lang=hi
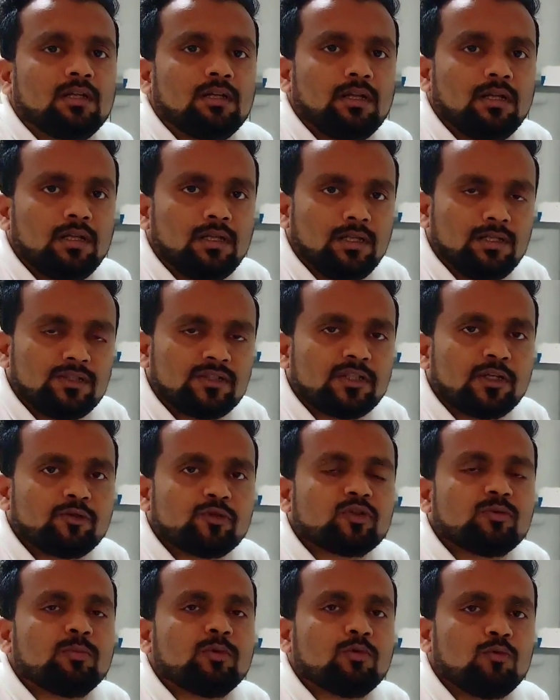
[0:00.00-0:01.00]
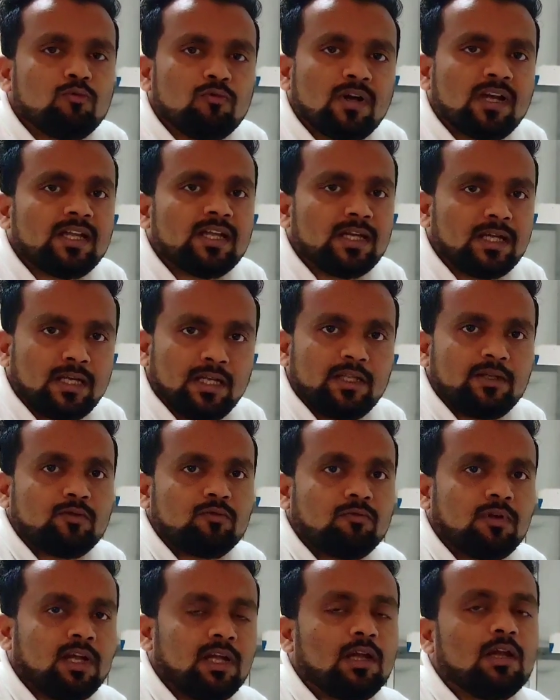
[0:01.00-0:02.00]
इंसर्ट उसमें हुआ है या नहीं
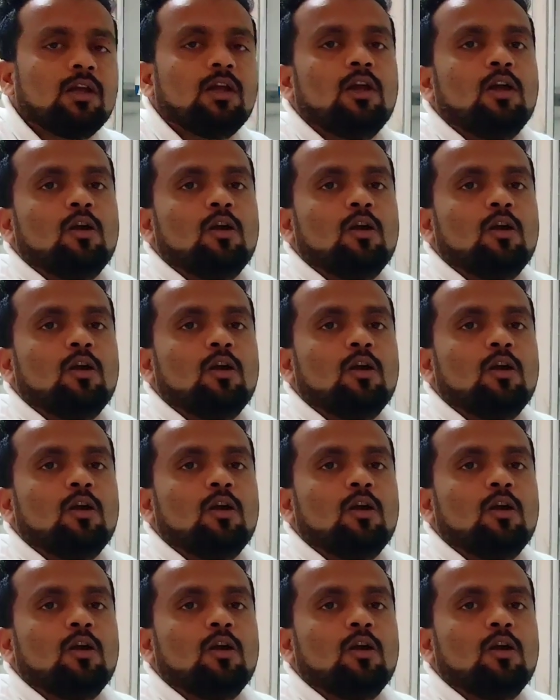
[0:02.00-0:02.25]
हुआ है